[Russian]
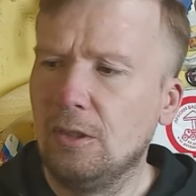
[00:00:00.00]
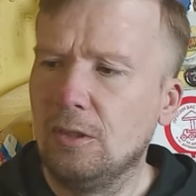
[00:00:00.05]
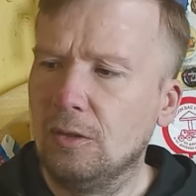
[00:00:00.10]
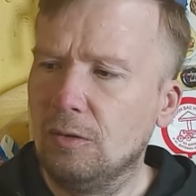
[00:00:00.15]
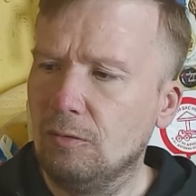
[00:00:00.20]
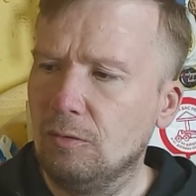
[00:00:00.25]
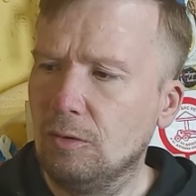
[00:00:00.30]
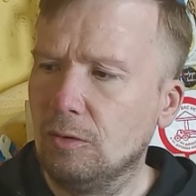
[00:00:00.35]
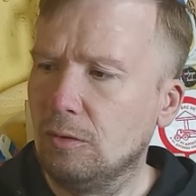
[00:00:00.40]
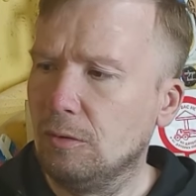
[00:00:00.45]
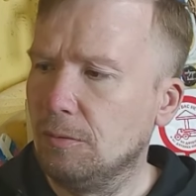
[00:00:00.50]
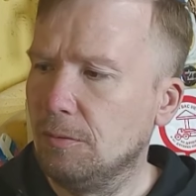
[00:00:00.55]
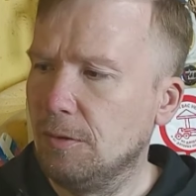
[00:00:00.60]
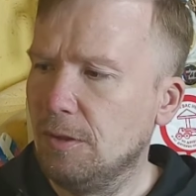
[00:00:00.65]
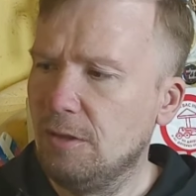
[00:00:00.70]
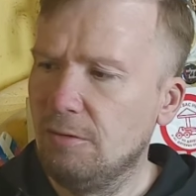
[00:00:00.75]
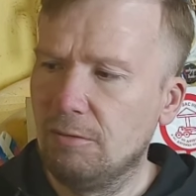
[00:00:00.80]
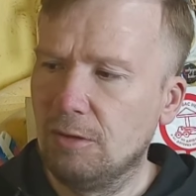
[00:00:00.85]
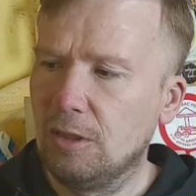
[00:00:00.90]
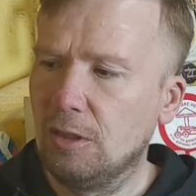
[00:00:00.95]
Вот.
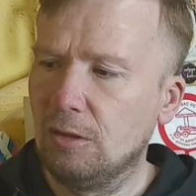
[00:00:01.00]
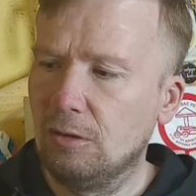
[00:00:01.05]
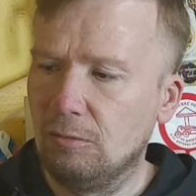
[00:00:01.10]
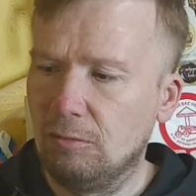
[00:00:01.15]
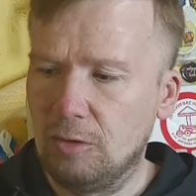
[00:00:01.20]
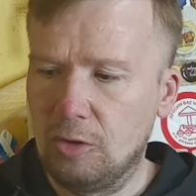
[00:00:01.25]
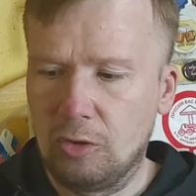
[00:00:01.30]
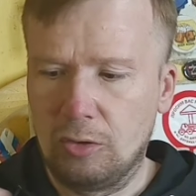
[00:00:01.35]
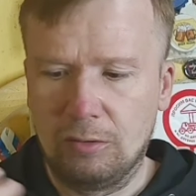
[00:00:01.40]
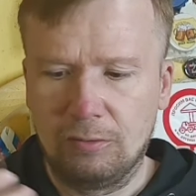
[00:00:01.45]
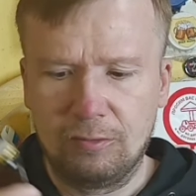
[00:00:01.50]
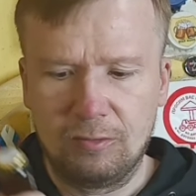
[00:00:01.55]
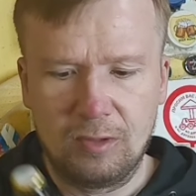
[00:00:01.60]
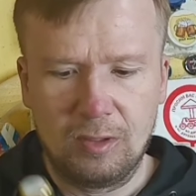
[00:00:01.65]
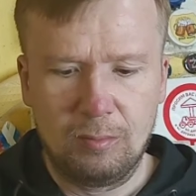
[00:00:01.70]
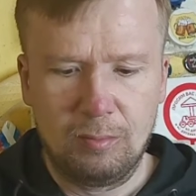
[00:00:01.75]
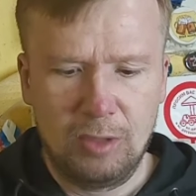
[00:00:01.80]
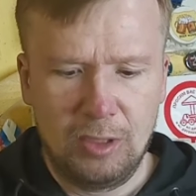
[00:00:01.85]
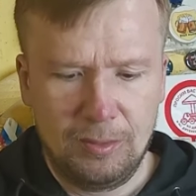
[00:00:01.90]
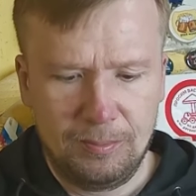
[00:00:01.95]
И вот это вышло в
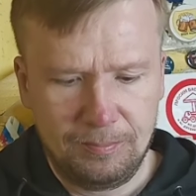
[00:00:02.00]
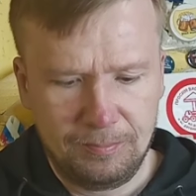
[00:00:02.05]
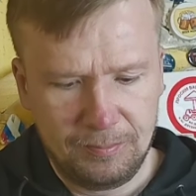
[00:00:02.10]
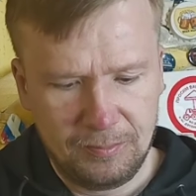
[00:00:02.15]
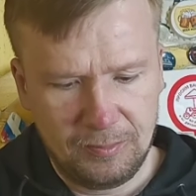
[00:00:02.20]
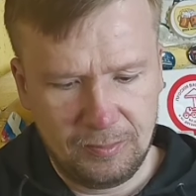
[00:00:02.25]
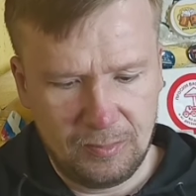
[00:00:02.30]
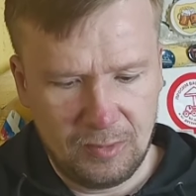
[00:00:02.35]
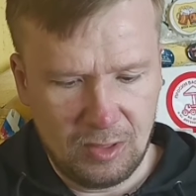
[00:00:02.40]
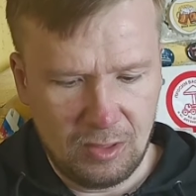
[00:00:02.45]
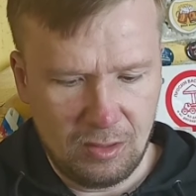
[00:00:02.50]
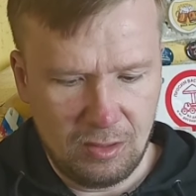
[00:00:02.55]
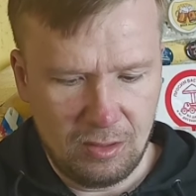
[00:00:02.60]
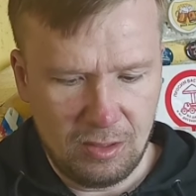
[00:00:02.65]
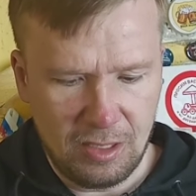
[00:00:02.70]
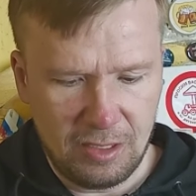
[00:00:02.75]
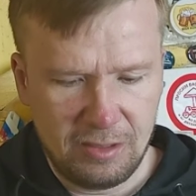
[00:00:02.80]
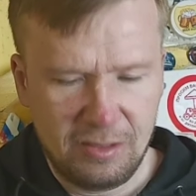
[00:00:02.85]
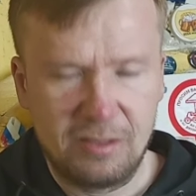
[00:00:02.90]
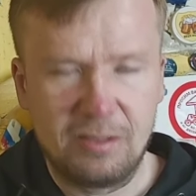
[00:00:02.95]
КБ. И
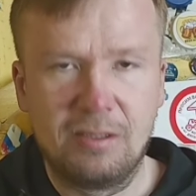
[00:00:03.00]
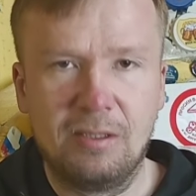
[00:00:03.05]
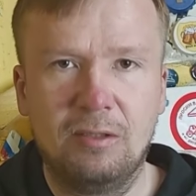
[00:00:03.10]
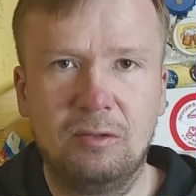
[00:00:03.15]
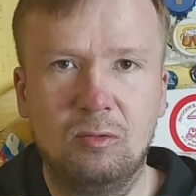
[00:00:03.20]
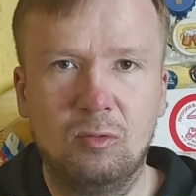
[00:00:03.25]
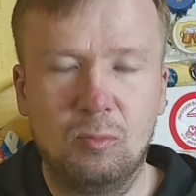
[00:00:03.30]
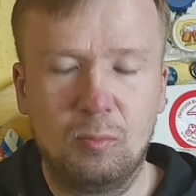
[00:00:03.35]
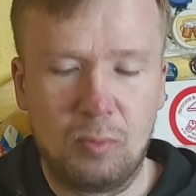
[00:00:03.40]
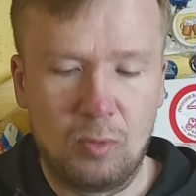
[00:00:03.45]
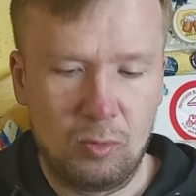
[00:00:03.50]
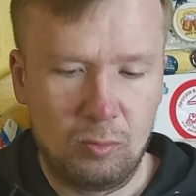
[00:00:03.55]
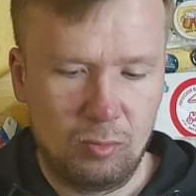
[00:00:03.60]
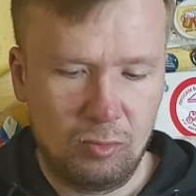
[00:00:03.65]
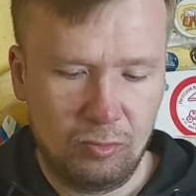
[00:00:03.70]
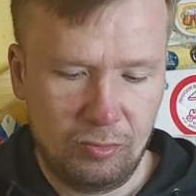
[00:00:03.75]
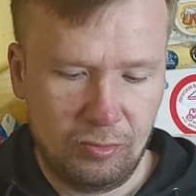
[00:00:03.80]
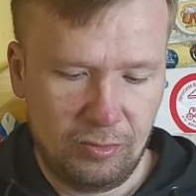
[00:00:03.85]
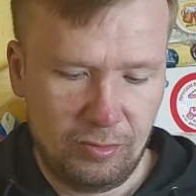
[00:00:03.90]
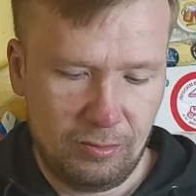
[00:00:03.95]
я не стал его
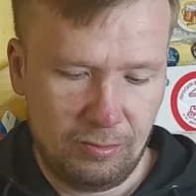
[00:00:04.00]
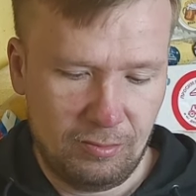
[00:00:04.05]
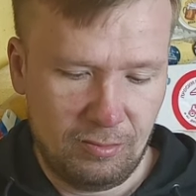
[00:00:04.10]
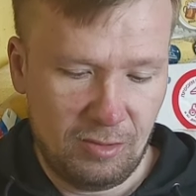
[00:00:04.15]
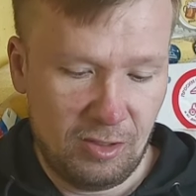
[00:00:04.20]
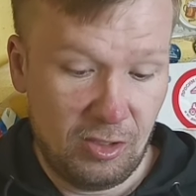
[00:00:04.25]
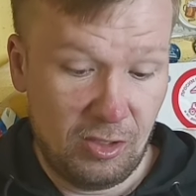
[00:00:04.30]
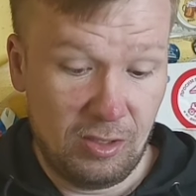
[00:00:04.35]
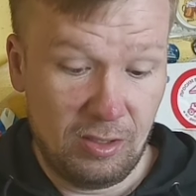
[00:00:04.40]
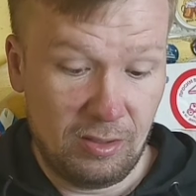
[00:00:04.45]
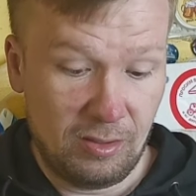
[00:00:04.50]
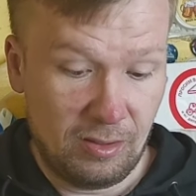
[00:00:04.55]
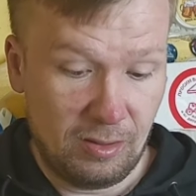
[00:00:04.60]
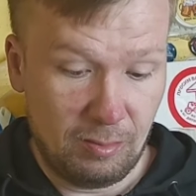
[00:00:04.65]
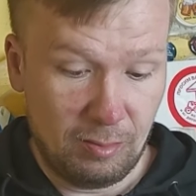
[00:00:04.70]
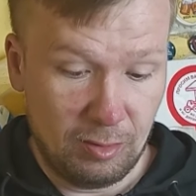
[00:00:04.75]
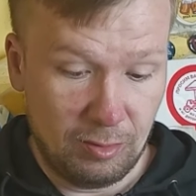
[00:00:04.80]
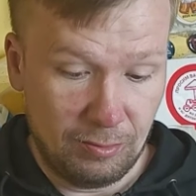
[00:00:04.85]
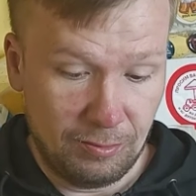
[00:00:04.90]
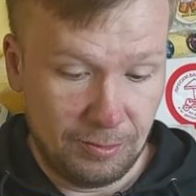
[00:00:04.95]
пробовать. Хер
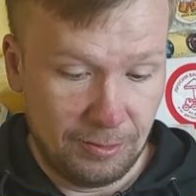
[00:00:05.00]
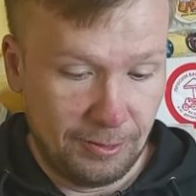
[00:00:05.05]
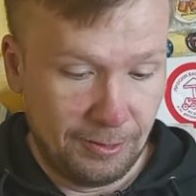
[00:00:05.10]
завил.